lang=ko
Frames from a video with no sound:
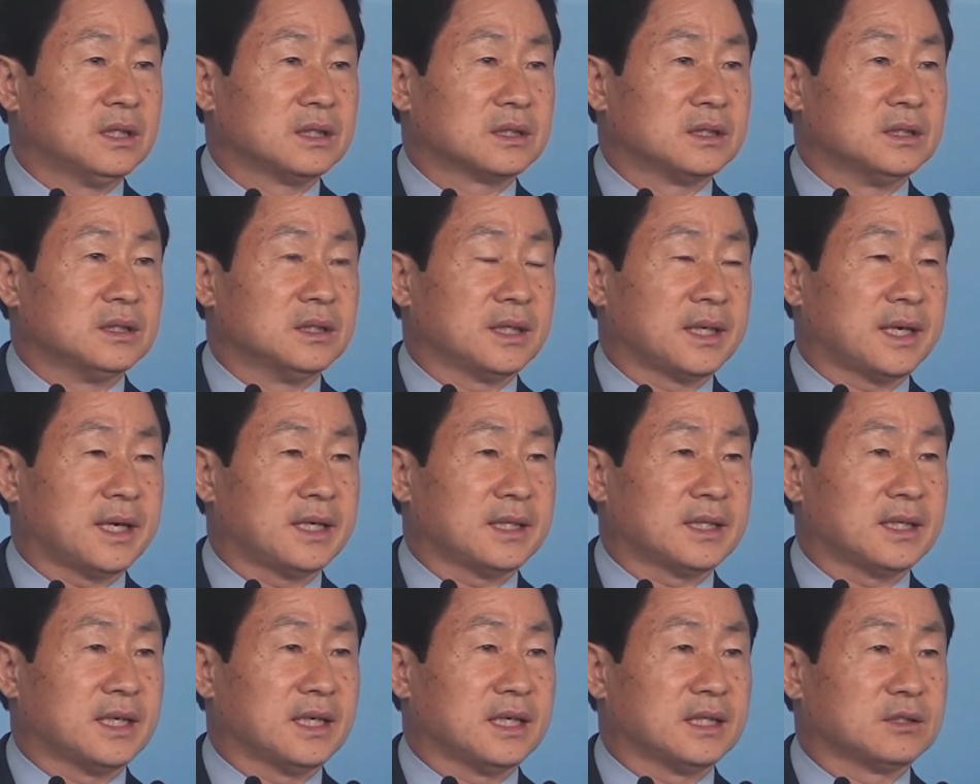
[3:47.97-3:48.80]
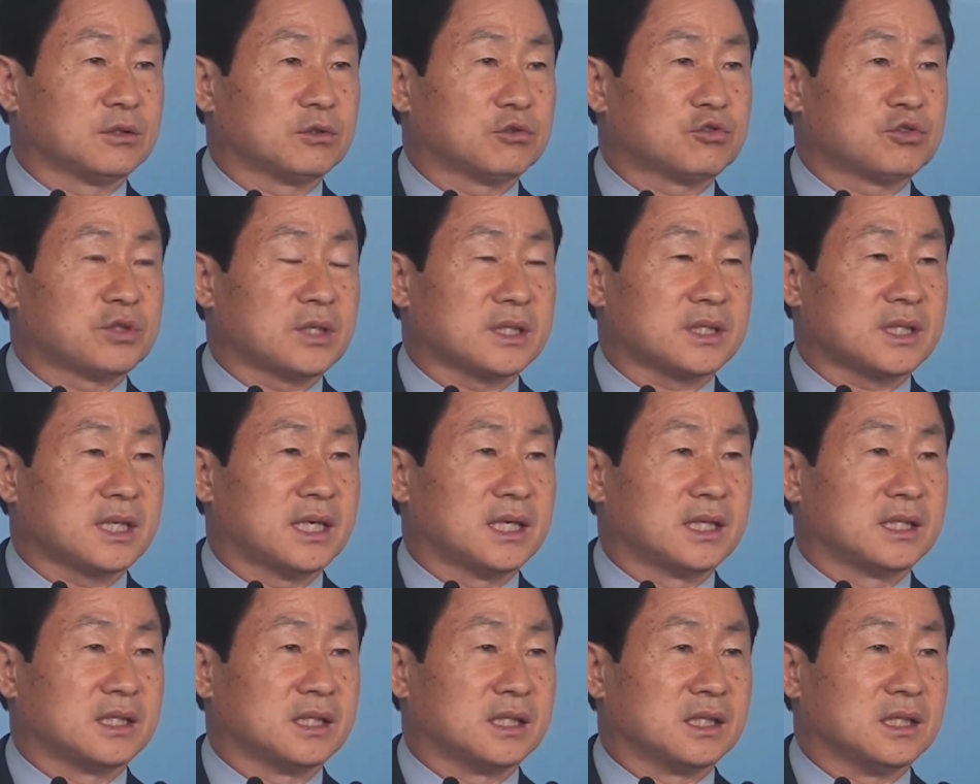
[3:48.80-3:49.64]
그 해당 수사
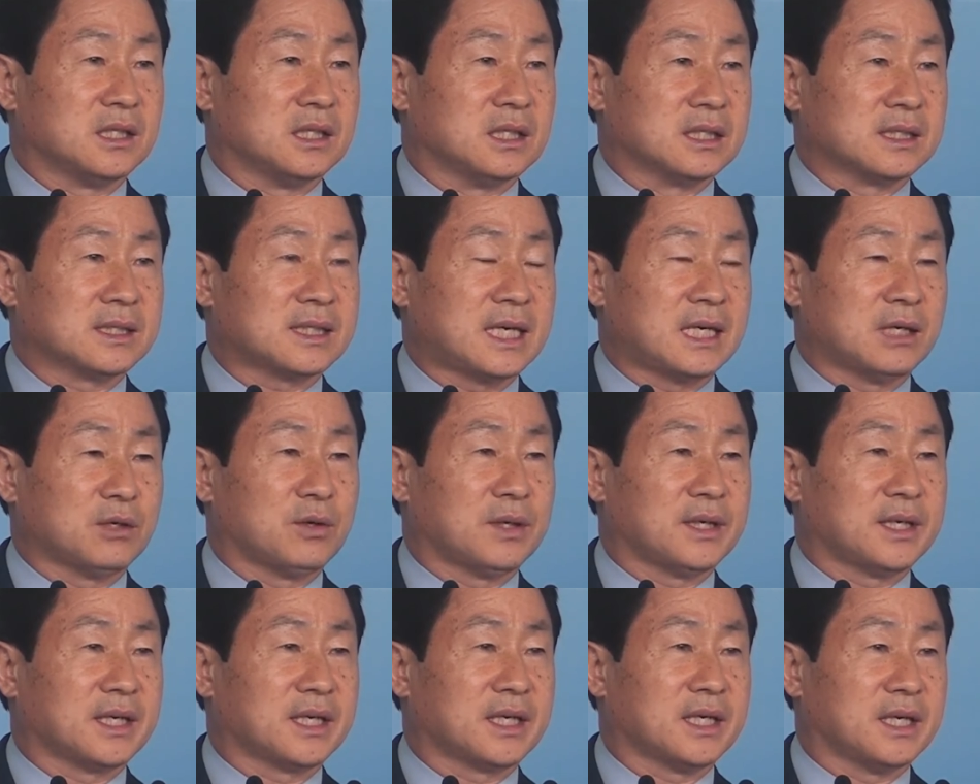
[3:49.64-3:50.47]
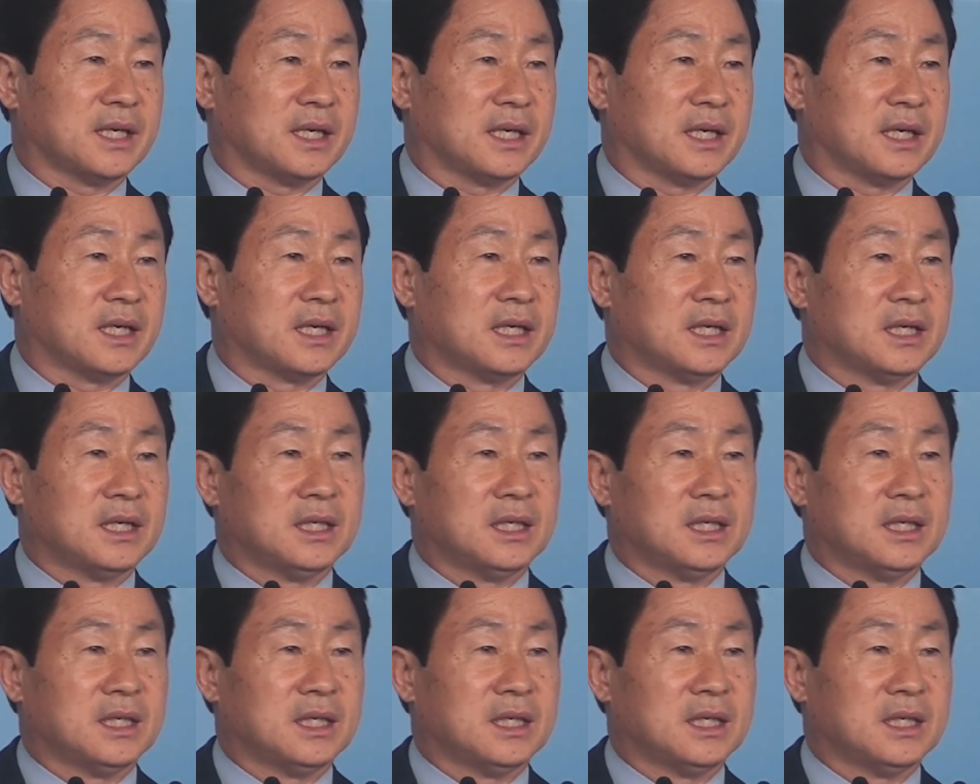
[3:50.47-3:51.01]
사항을 상관에게